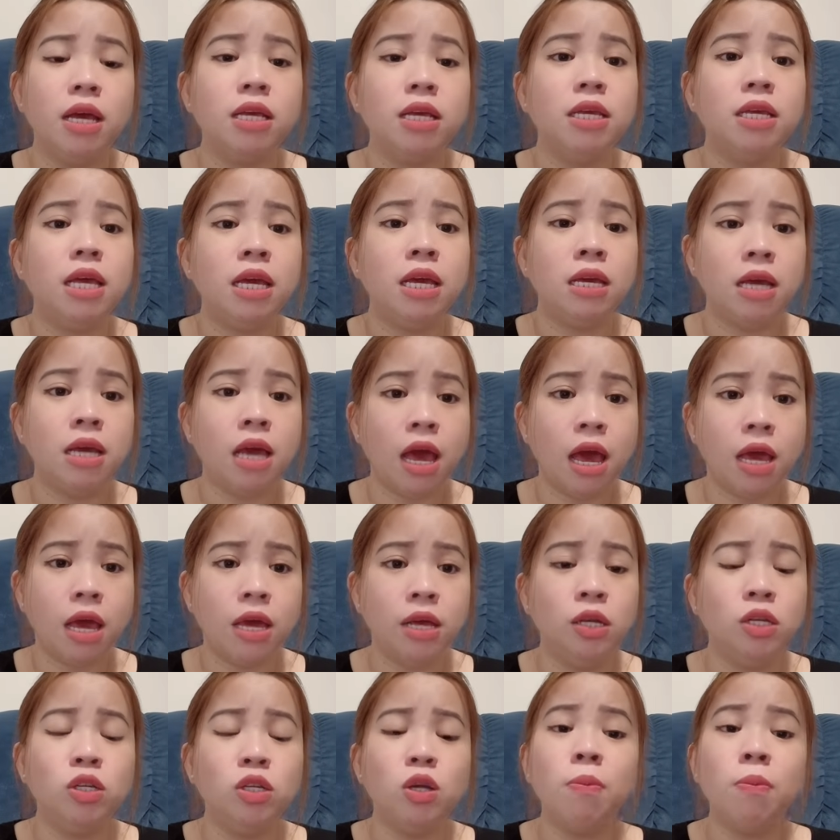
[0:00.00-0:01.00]
Chị
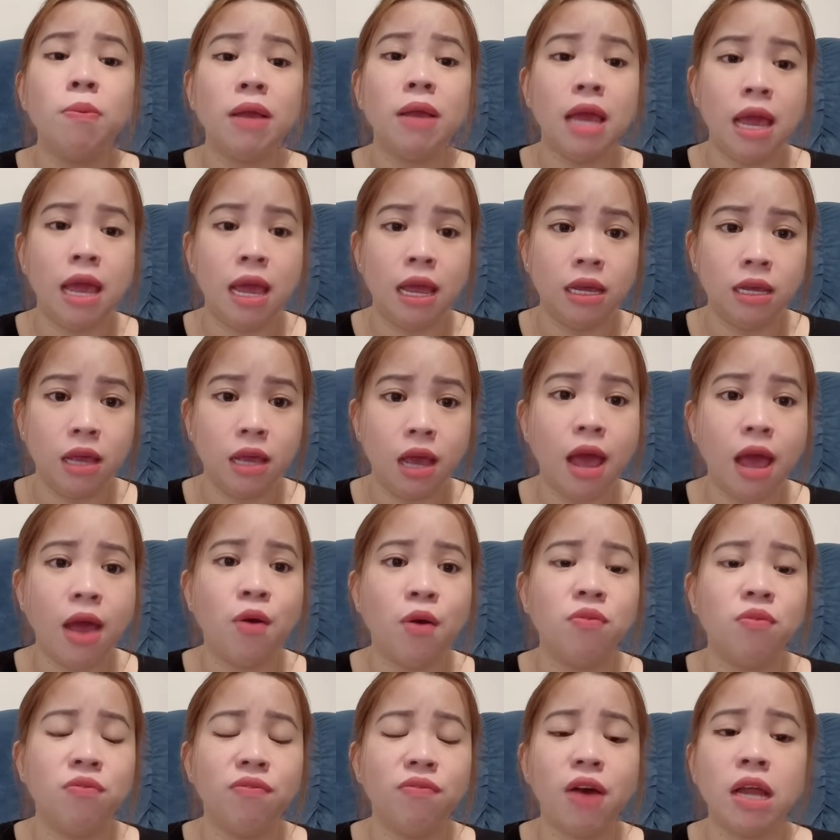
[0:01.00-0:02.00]
kể trong nghẹn
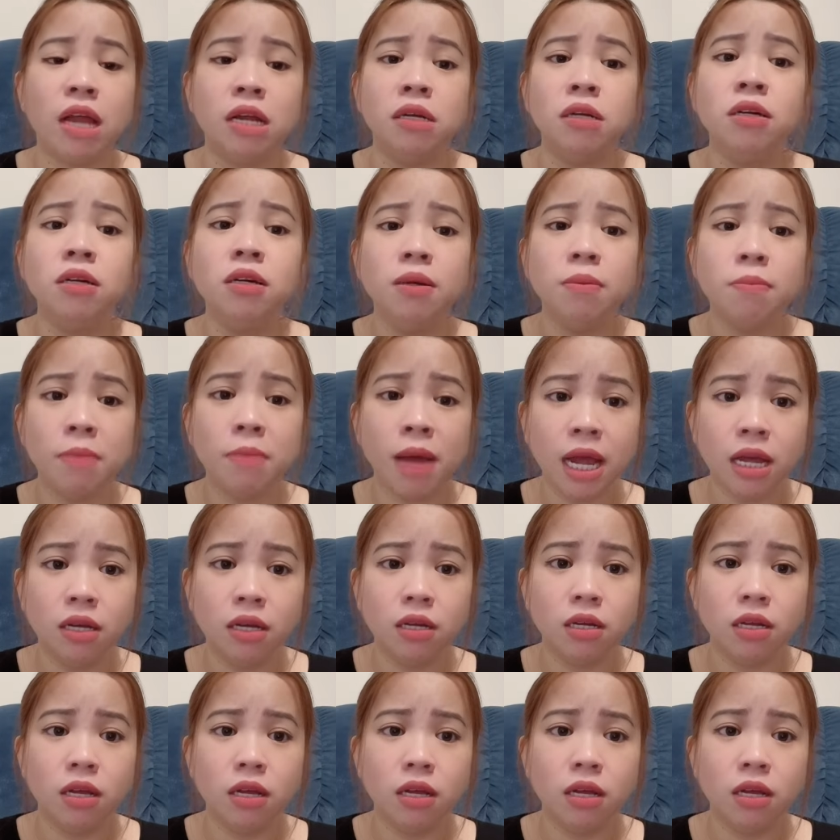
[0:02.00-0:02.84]
ngào và nước mắt.